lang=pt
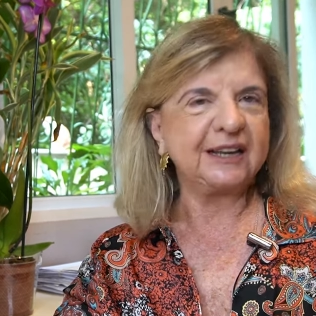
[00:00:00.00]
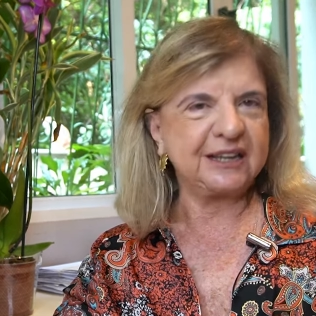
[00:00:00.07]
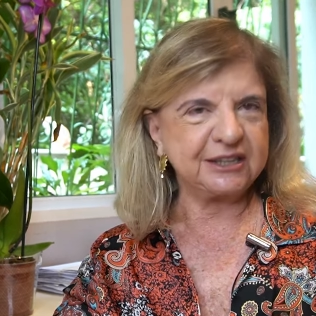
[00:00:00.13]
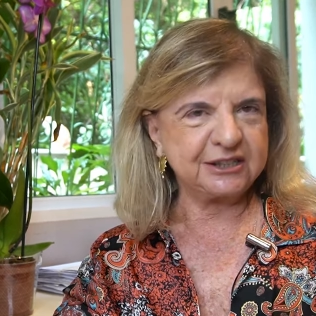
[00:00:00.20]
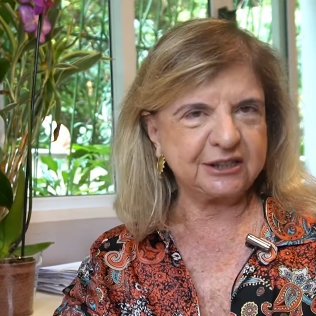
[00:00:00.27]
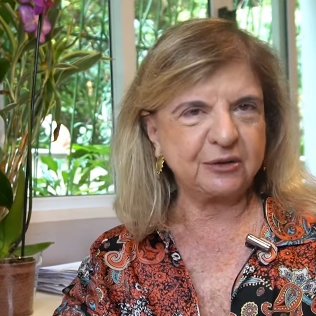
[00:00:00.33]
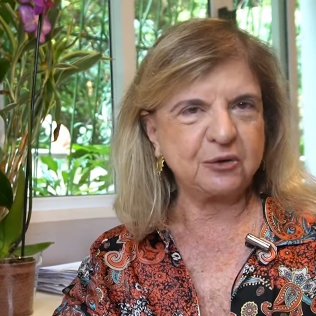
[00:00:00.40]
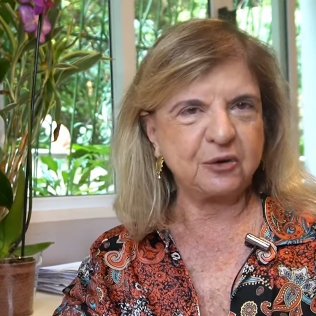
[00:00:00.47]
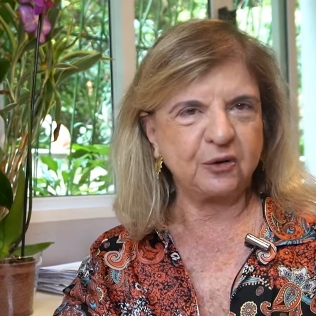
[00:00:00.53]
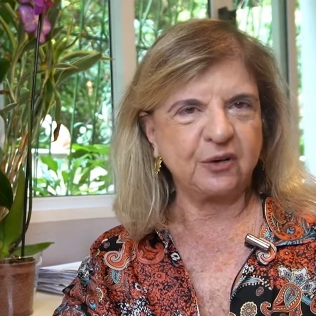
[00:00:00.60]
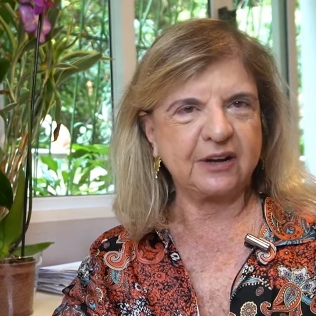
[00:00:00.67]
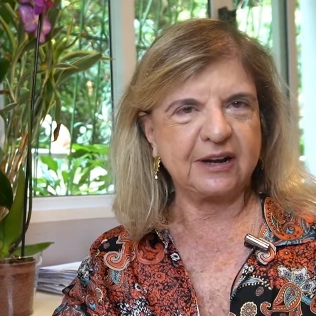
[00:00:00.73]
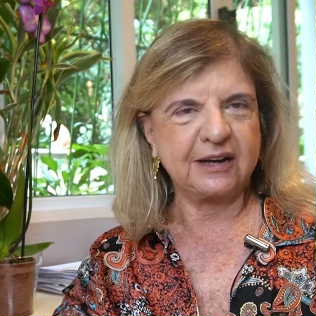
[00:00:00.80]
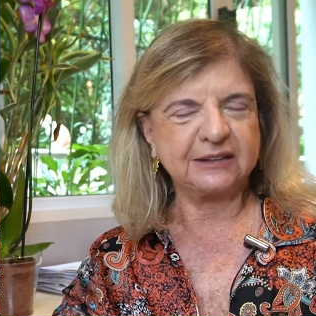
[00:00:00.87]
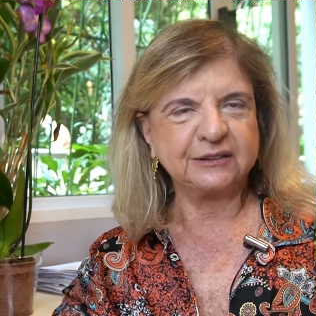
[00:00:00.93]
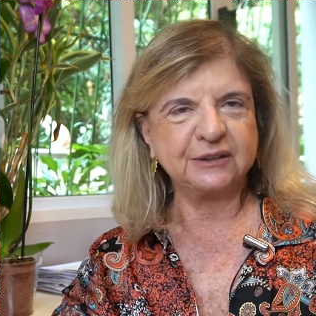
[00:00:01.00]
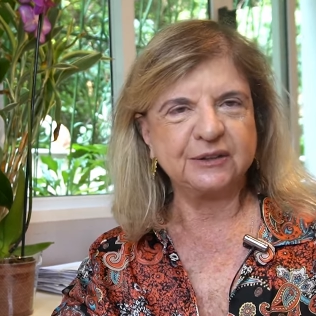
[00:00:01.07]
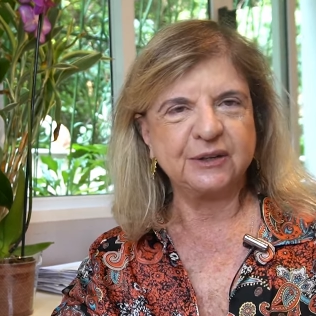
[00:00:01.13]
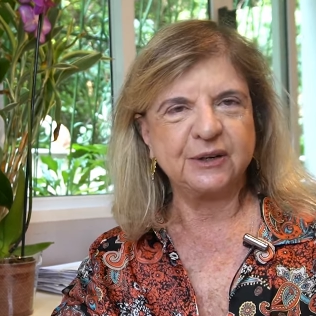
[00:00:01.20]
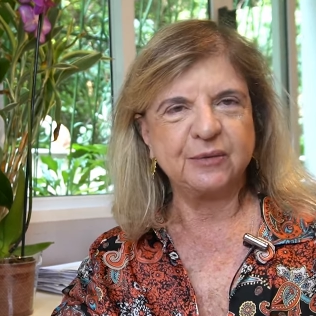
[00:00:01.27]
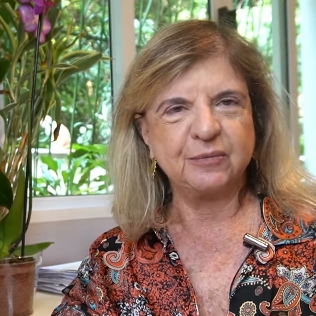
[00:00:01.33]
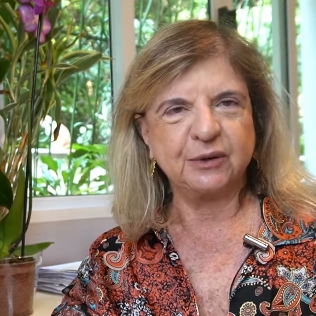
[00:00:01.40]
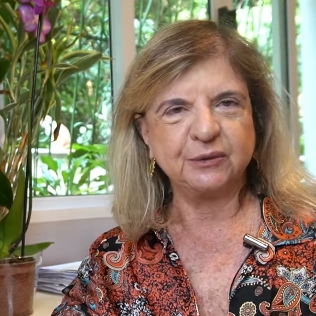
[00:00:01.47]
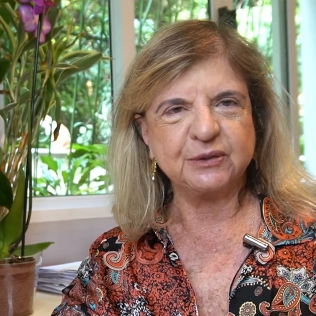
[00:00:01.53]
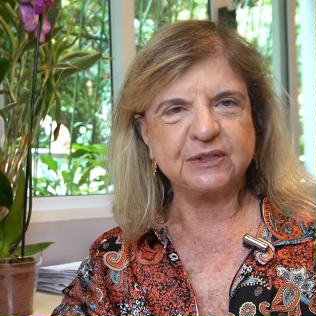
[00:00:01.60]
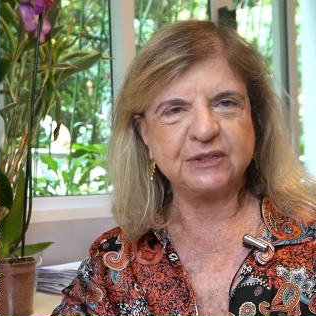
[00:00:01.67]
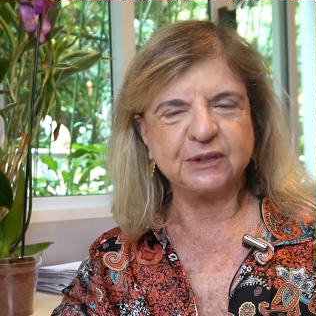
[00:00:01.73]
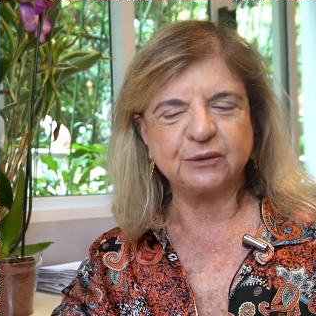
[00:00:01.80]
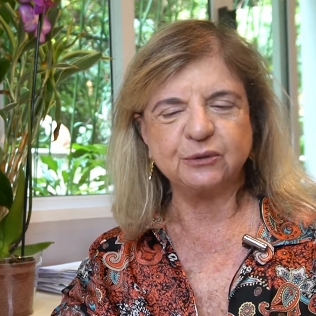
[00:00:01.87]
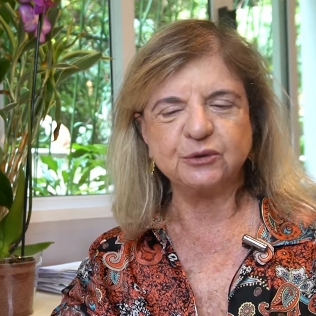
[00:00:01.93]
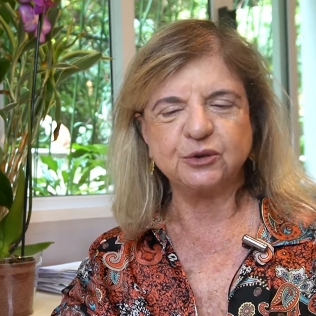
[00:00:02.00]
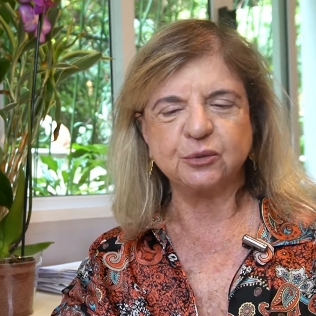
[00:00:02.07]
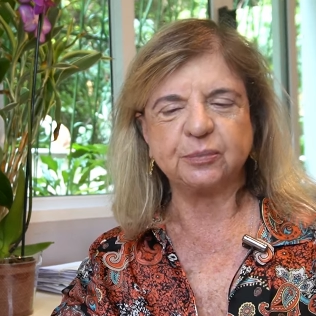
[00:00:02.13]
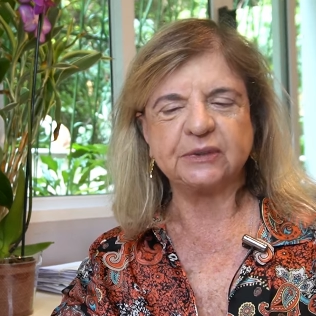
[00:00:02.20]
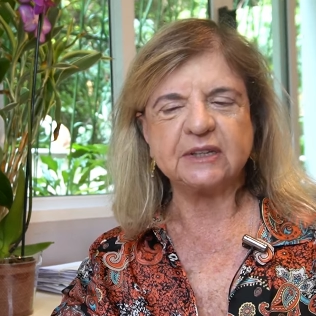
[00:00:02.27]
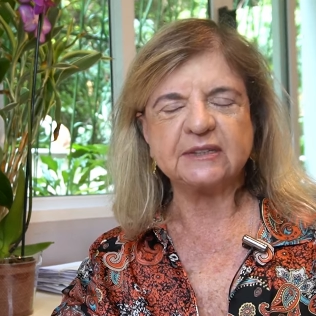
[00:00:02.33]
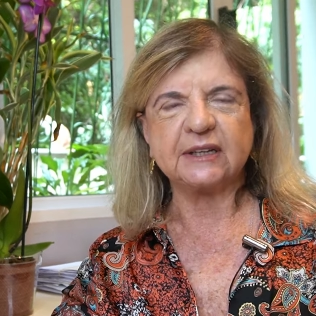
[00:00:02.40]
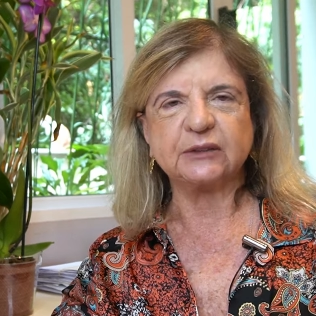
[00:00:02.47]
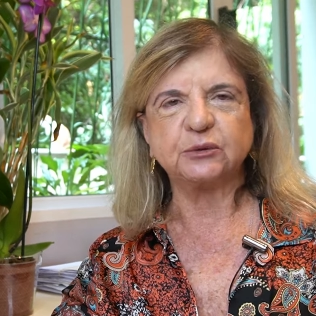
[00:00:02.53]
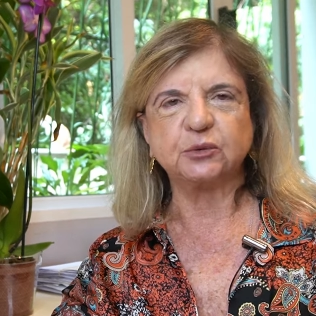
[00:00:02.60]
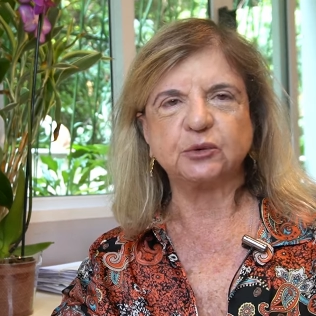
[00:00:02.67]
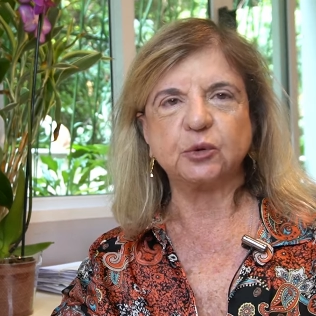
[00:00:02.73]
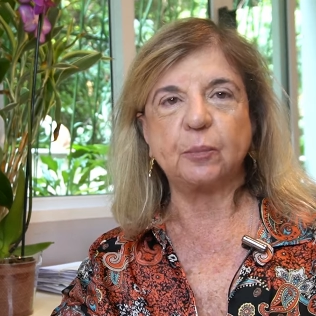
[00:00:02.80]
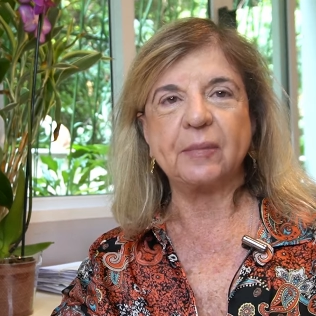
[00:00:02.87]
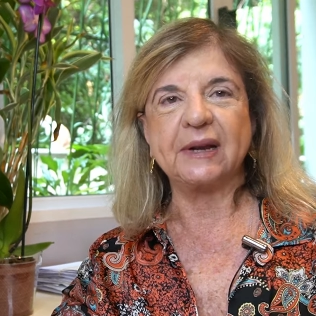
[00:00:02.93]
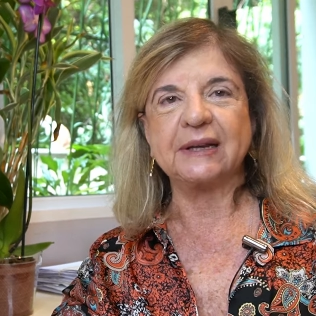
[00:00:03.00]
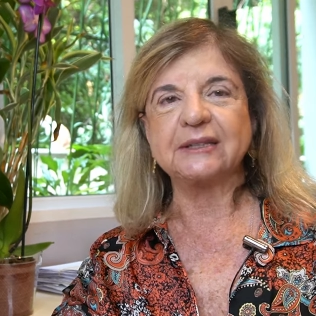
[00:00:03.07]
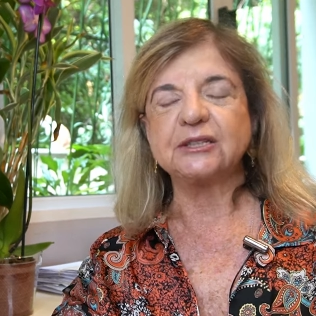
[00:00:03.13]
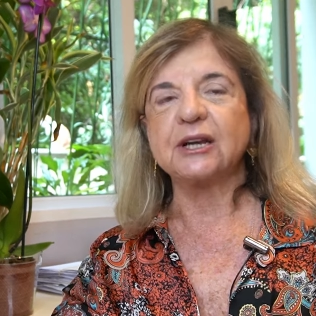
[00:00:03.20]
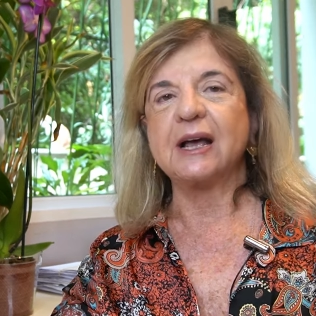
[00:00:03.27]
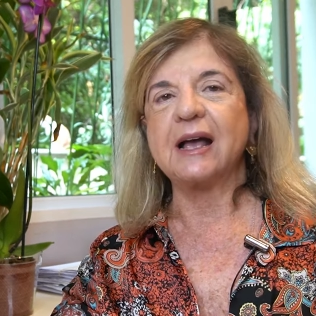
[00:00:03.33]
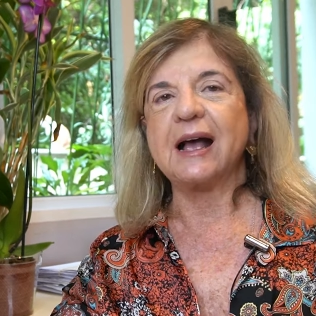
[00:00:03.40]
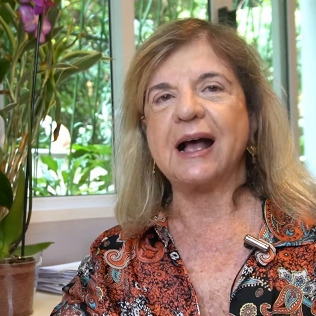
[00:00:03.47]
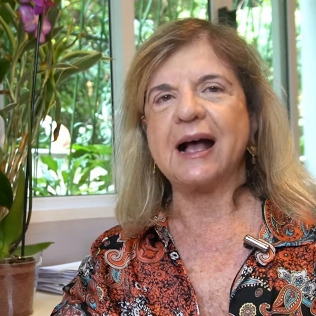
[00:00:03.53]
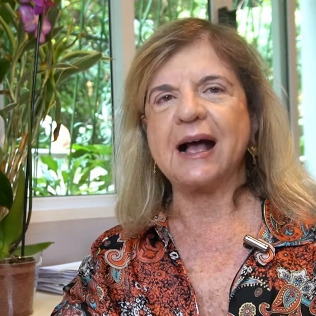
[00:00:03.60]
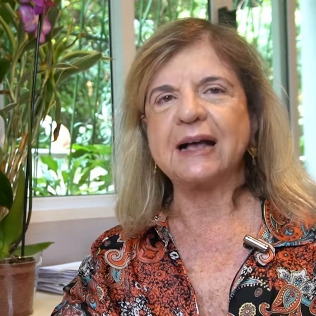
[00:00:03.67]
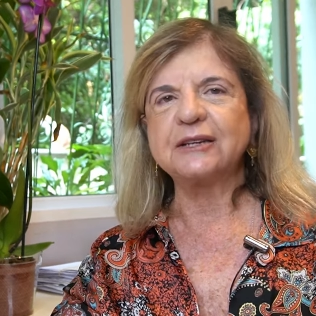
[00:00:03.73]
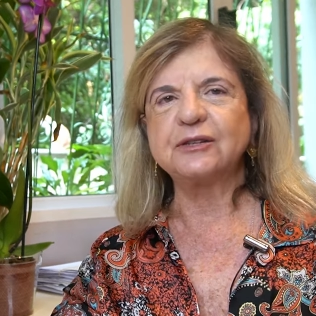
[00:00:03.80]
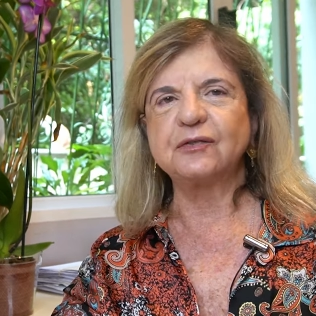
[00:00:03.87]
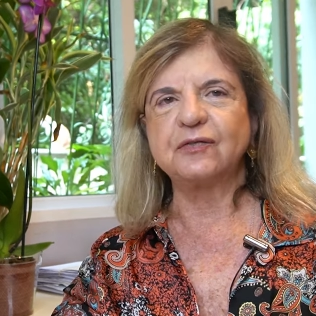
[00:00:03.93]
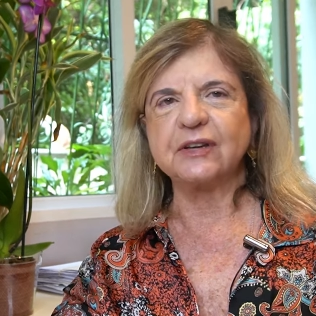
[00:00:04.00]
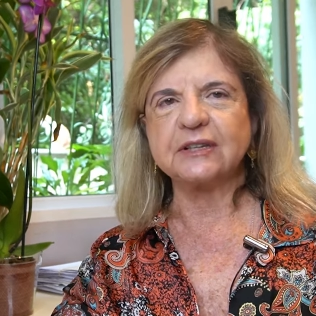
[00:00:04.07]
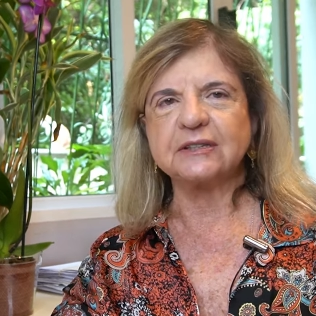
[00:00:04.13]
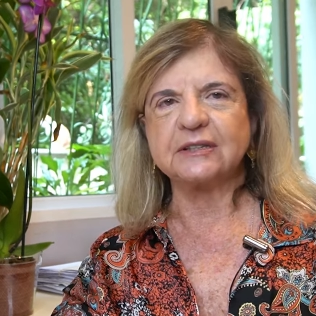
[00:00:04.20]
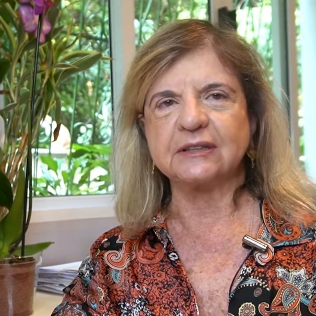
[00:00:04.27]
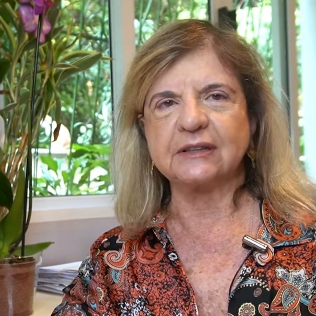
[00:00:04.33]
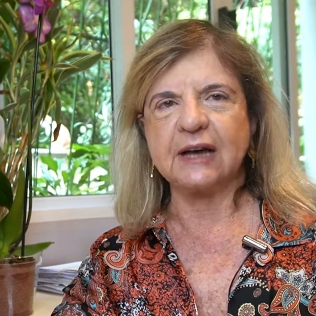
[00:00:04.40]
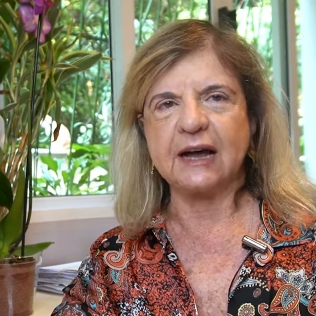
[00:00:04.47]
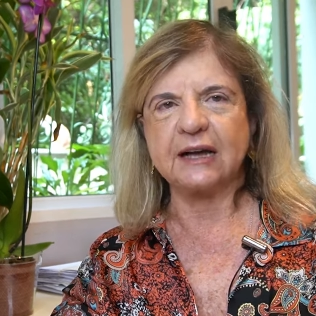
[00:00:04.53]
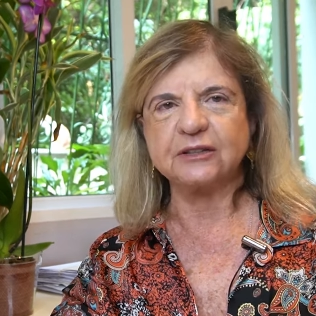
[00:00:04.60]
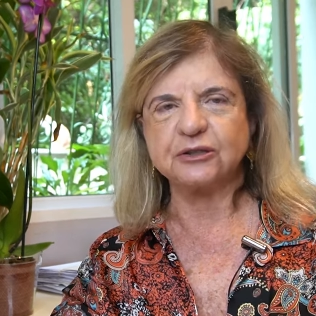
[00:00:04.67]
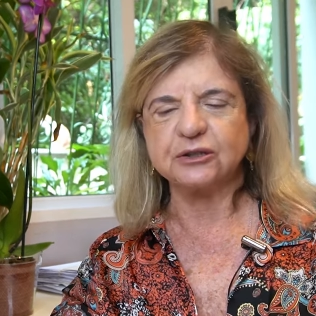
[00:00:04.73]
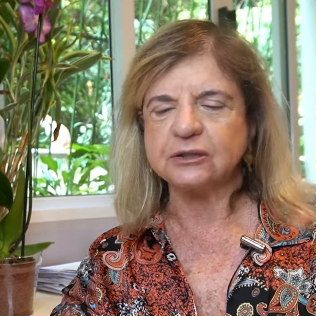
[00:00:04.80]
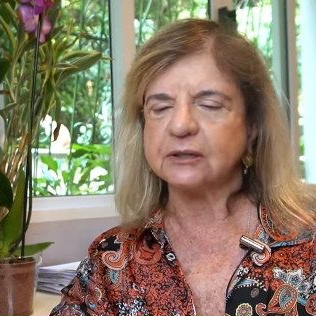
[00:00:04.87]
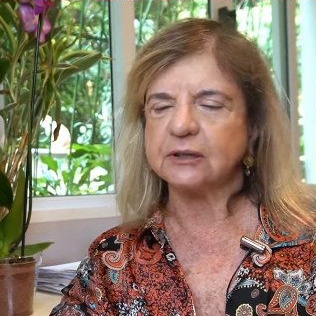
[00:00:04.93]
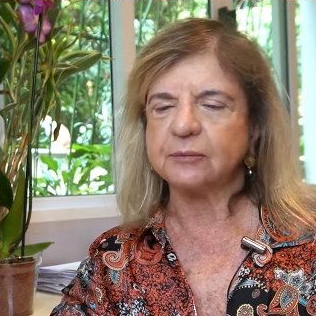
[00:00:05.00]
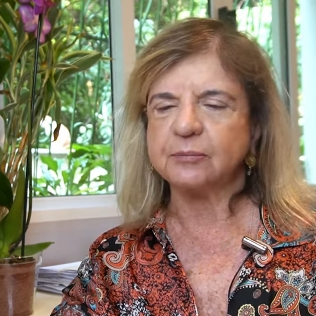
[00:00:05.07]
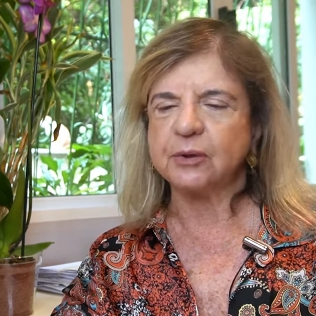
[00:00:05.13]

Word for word: questão colocada pelo ciclo Júpiter-Saturno, pelas adversidades, né?